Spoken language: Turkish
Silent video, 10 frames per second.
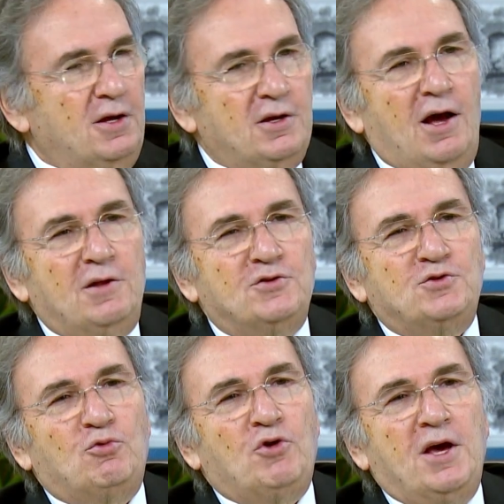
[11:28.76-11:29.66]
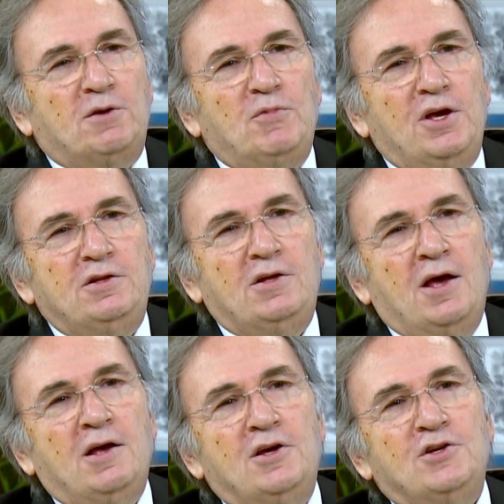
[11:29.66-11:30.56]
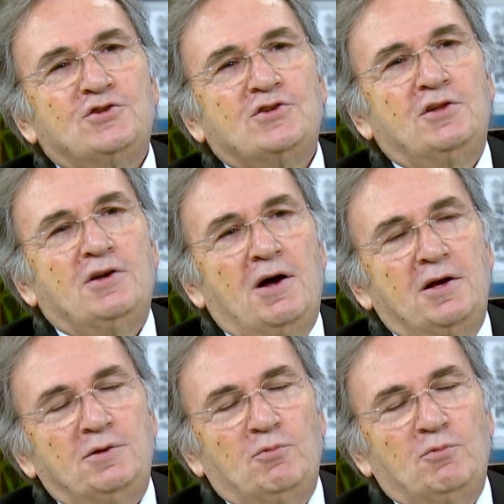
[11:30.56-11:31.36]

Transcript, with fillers: Yalnız bu ekmeği de sanayi